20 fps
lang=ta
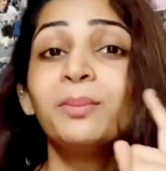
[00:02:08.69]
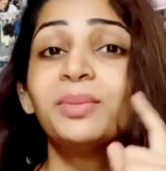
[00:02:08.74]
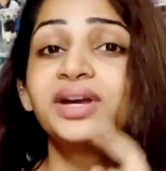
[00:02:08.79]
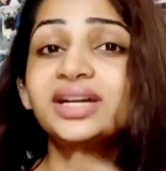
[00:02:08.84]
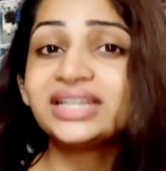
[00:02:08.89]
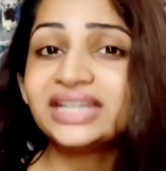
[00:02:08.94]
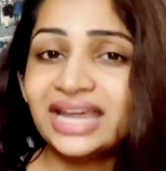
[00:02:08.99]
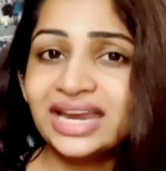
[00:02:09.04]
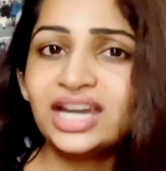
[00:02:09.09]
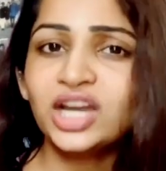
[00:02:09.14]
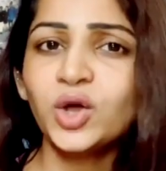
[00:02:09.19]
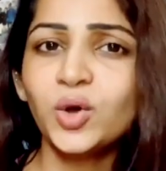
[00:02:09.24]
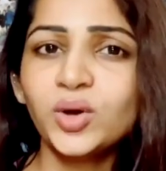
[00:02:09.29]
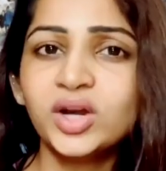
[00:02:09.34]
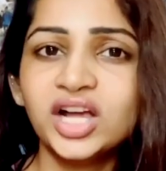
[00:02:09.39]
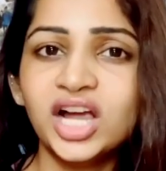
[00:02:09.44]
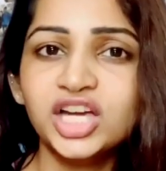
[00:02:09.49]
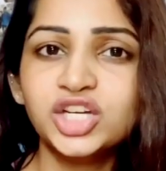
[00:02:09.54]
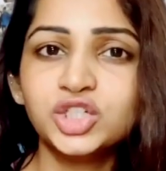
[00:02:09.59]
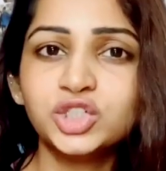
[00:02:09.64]
பட் என்ன
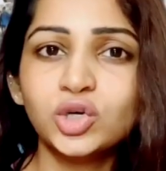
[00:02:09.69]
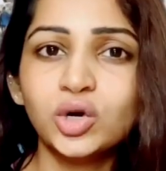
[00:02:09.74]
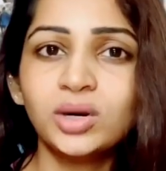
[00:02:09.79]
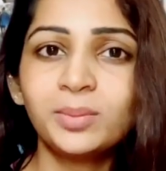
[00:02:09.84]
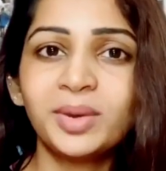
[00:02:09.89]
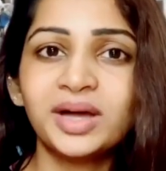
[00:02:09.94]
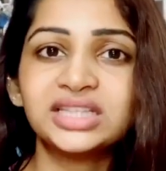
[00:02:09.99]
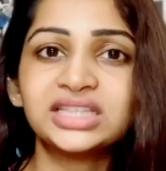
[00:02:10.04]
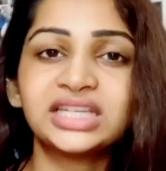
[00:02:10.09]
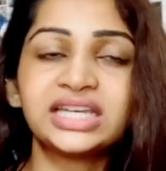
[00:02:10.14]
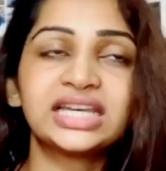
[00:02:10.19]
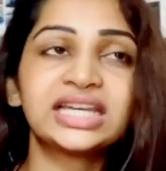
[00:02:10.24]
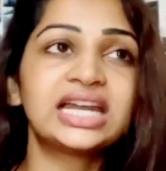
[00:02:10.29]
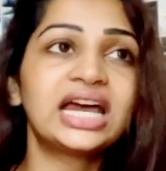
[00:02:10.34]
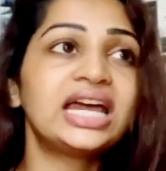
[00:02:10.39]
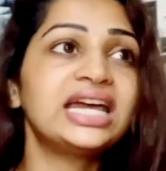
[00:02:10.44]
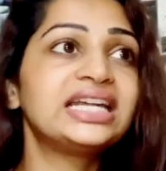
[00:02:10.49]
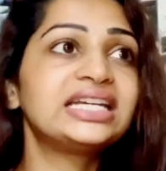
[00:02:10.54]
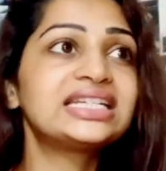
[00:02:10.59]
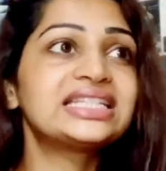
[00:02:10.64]
ஒரு கஷ்டம்னு
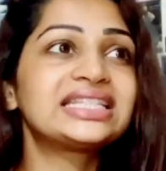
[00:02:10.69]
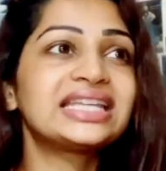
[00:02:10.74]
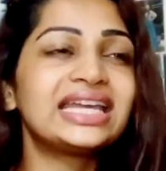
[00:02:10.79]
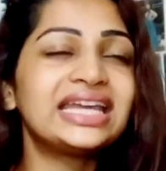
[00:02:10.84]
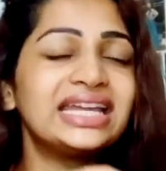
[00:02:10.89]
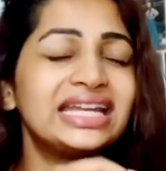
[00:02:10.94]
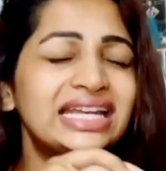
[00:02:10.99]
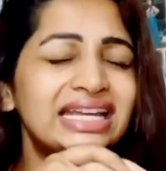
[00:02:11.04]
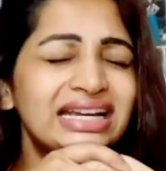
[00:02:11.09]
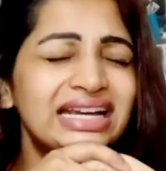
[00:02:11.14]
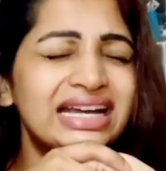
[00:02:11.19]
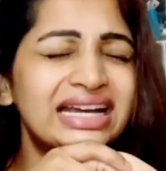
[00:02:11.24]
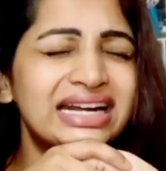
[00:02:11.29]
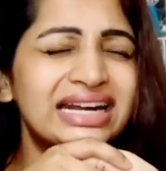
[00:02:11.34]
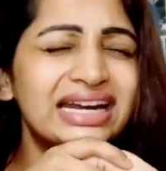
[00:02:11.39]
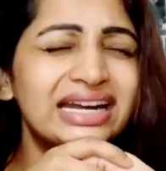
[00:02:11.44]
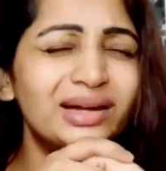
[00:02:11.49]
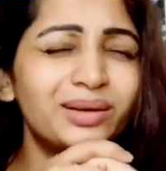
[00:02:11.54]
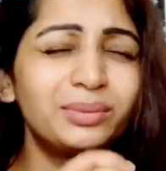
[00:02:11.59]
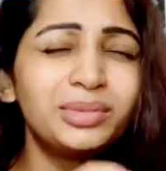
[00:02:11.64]
பார்த்தீங்கன்னா இட் இஸ்
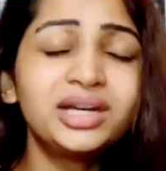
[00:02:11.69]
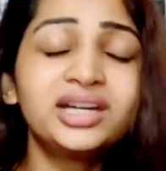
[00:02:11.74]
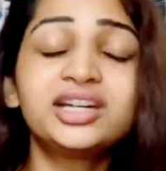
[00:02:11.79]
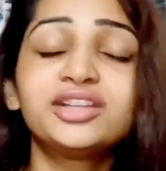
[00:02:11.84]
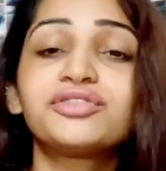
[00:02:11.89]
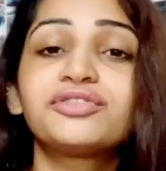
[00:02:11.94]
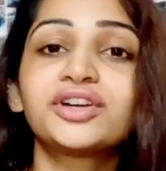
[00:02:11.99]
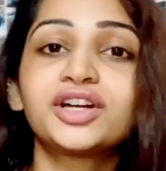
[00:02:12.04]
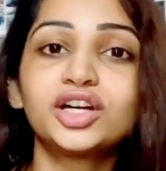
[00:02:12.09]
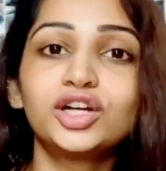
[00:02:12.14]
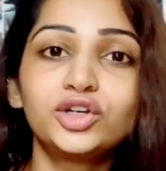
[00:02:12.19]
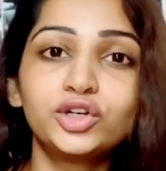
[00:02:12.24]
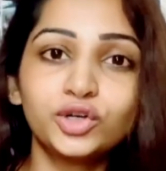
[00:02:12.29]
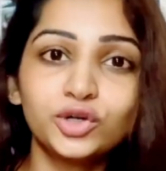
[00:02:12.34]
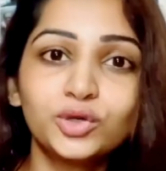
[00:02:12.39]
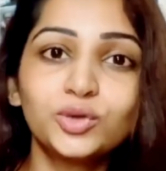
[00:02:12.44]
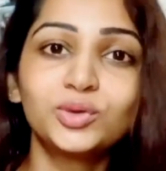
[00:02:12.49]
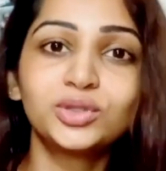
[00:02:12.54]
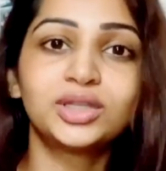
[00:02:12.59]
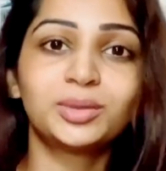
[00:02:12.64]
இன்க்ரெடிபிளி டிஃபிகல்ட்
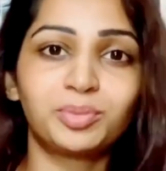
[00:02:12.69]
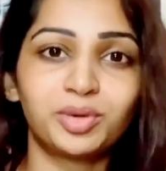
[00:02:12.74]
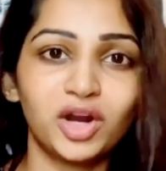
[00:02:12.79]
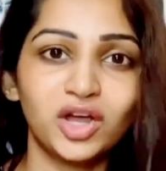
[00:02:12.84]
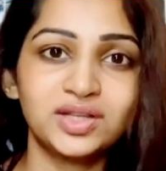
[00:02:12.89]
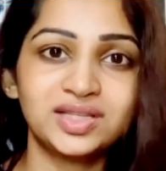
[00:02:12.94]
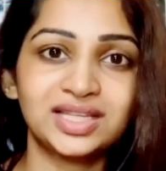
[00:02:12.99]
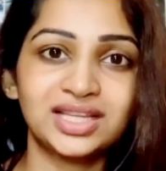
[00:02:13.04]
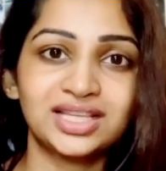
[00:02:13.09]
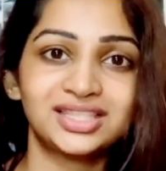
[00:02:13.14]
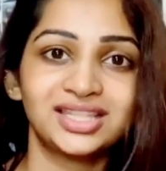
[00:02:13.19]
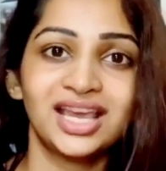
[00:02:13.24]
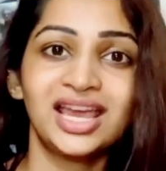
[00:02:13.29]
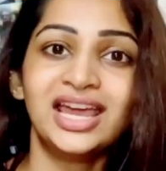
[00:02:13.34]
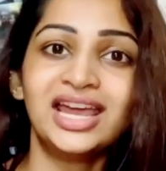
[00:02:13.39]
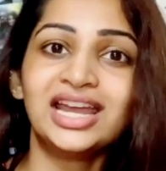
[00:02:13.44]
டு டூ த ப்ராசஸ்